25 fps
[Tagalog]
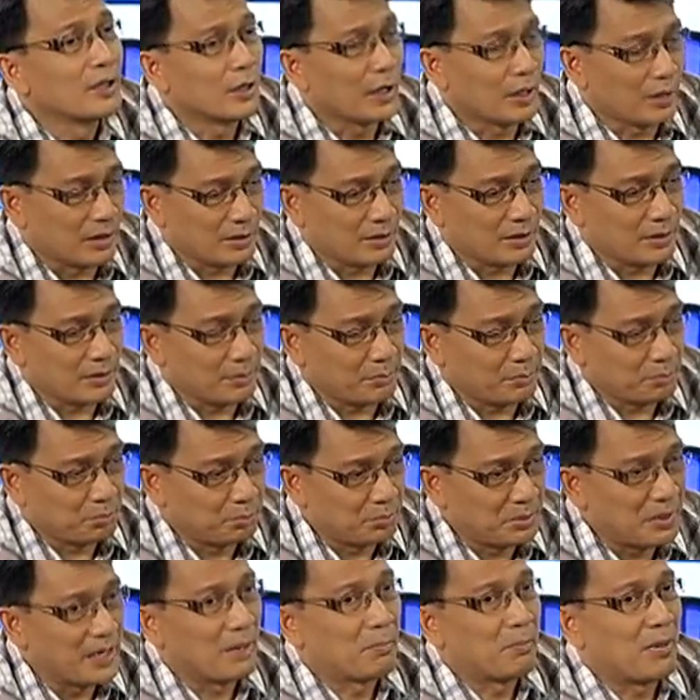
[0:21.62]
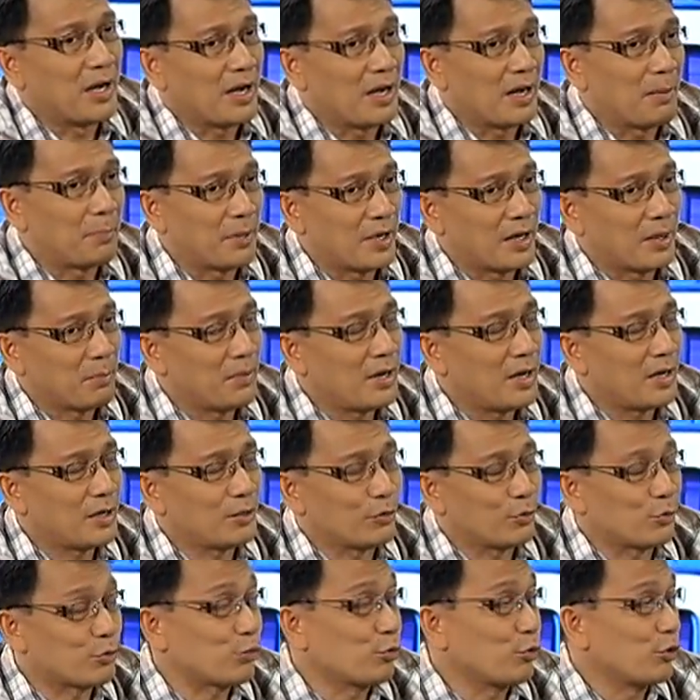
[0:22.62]
uh, binabaka pa
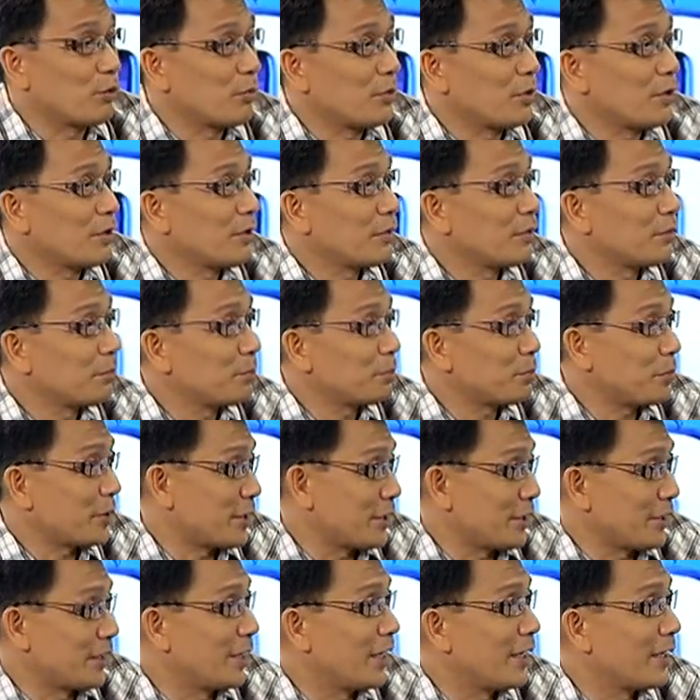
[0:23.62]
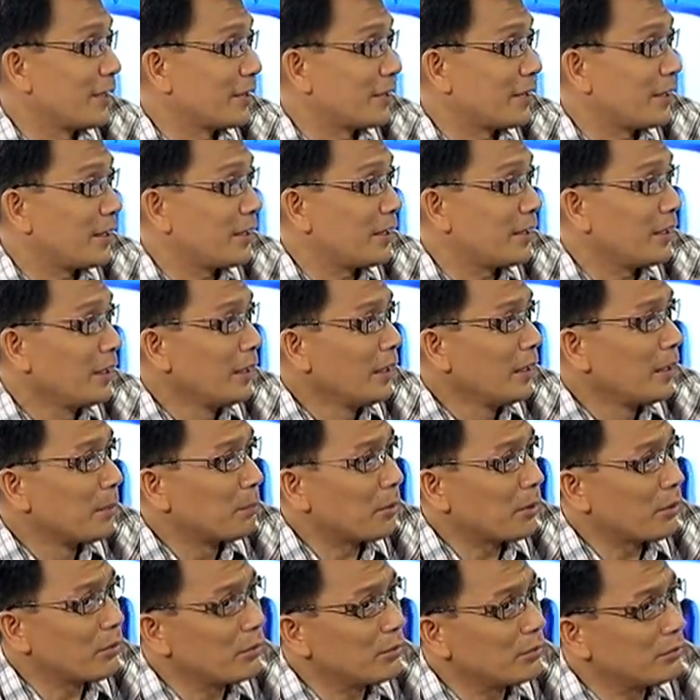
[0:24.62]
naman. Gusto naman ng presidente.
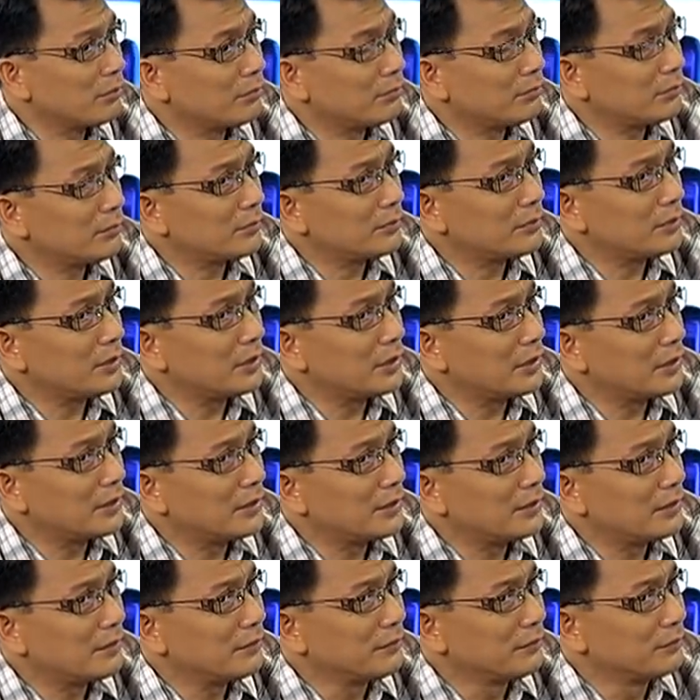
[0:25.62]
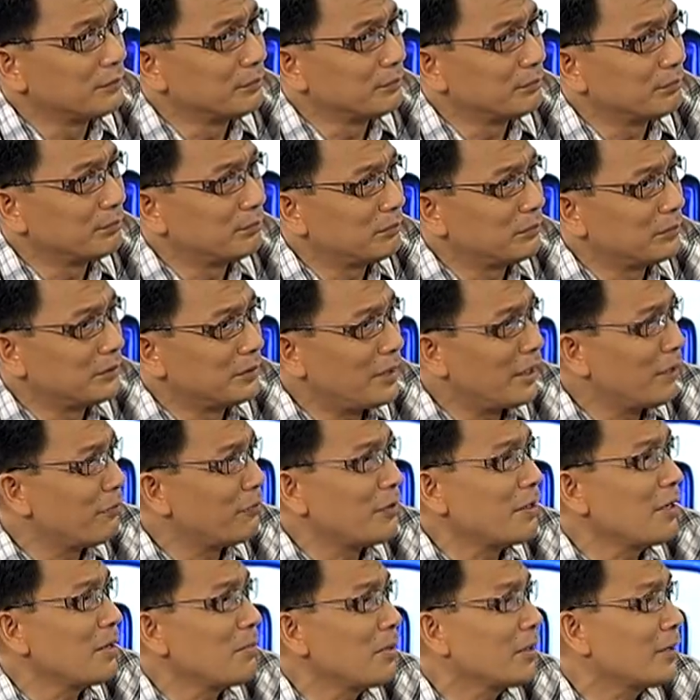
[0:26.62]
Pero uh,
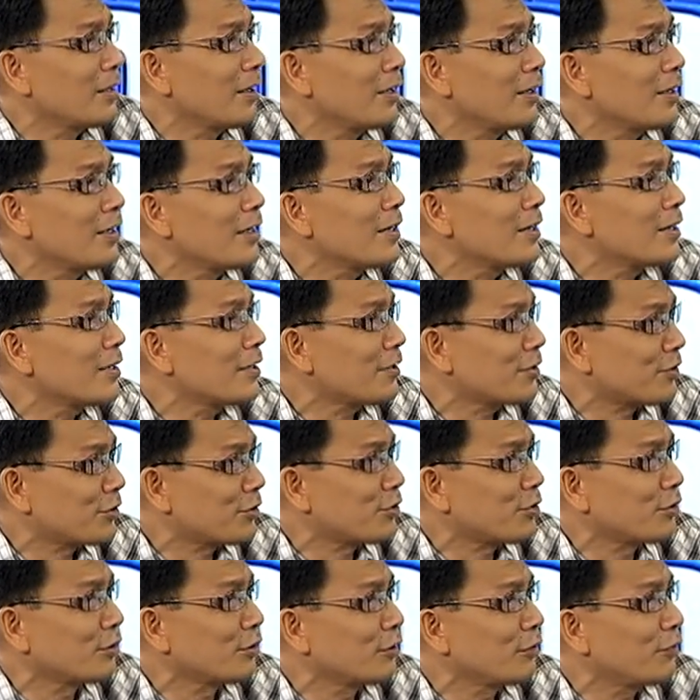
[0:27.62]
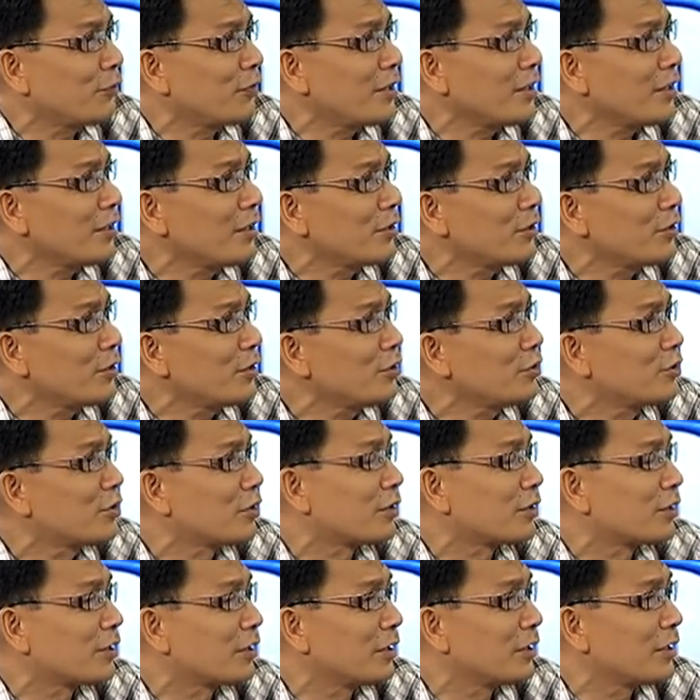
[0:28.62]
never naman talaga na certify na
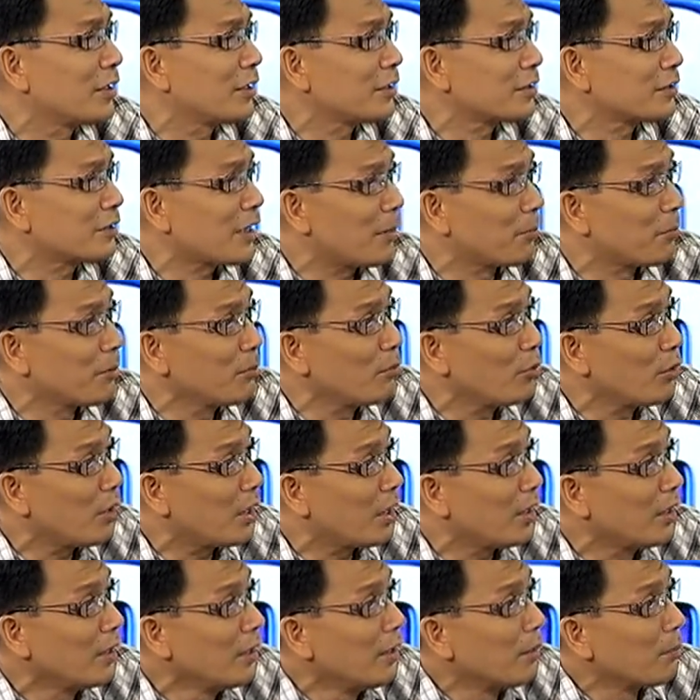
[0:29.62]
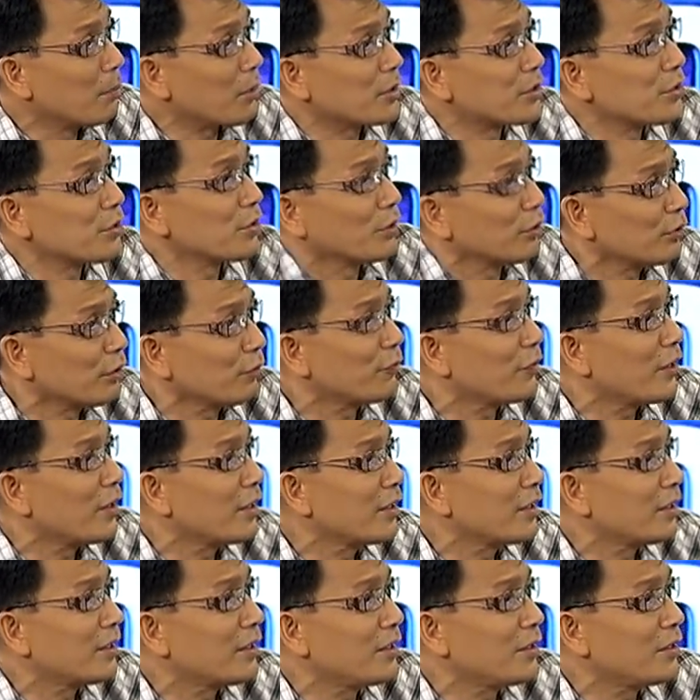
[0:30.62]
urgent. And uh, sabi mo nga, pag
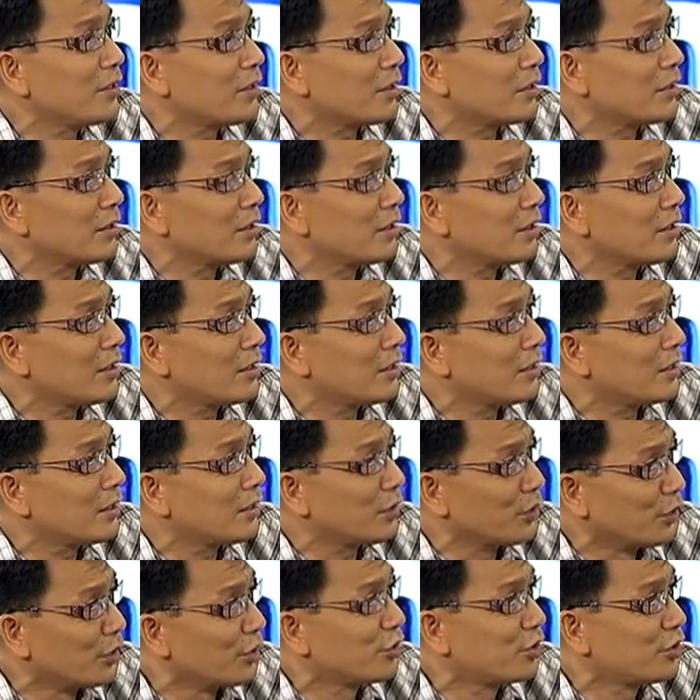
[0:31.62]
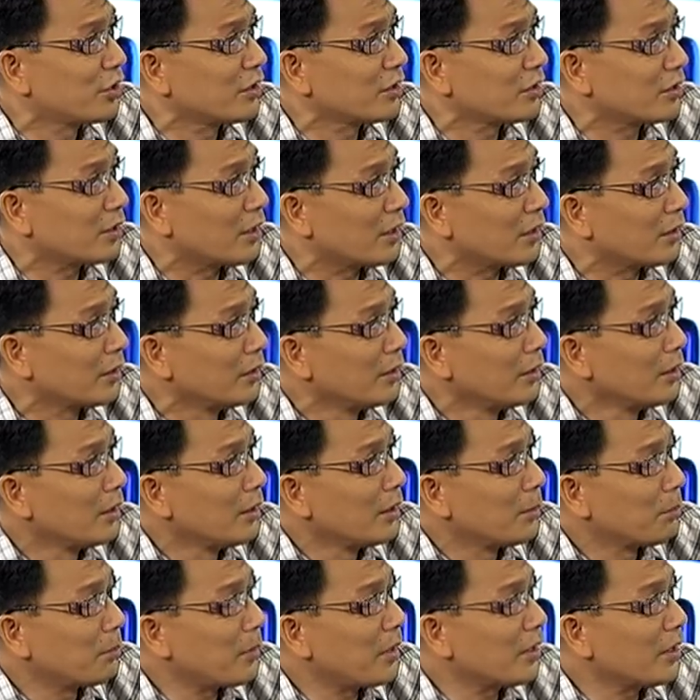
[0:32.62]
sinertify na, eh, na urgent yan,
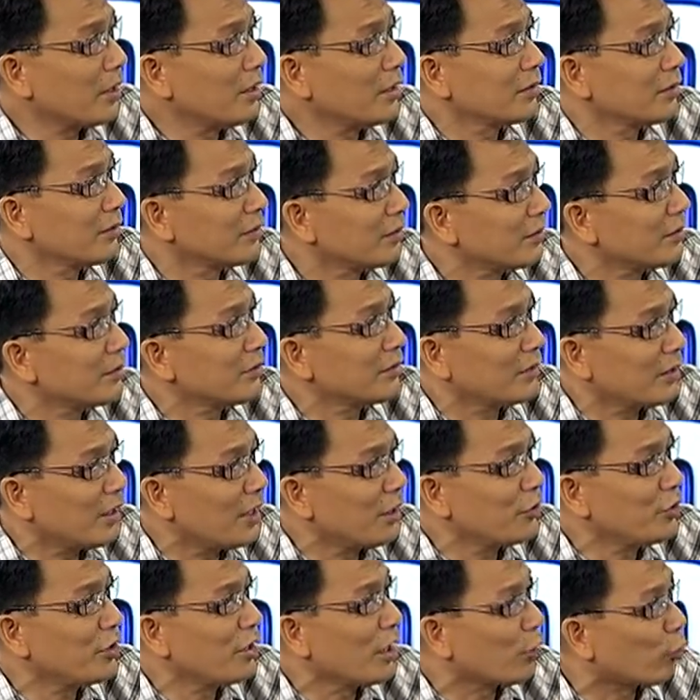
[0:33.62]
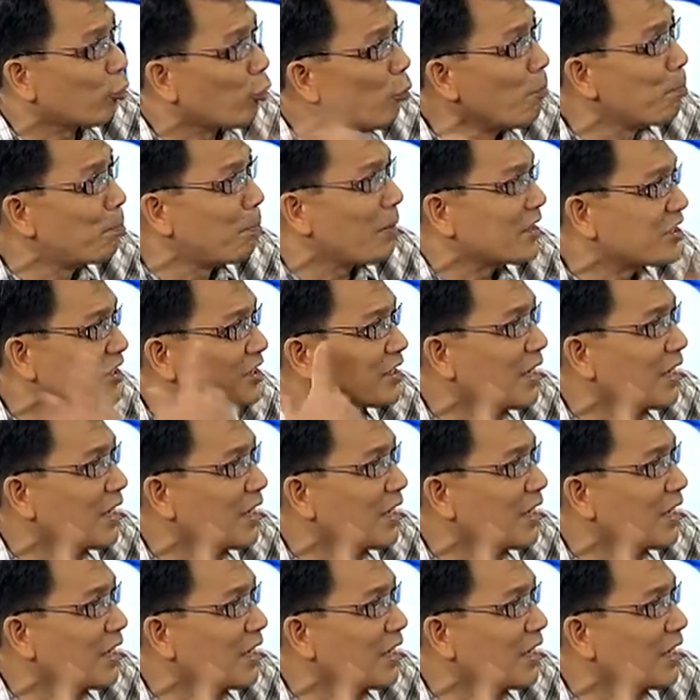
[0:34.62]
parang ano yan, kumpas